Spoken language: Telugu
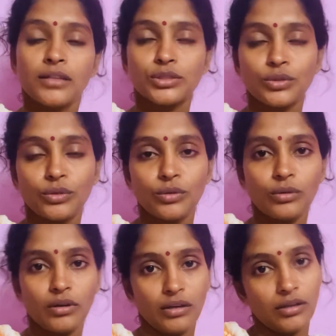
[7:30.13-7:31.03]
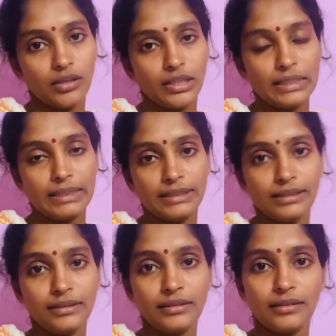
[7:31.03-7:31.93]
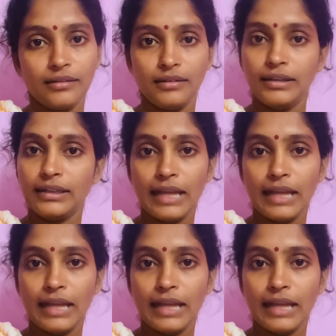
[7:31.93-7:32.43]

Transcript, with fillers: సో నేనైతే అంటే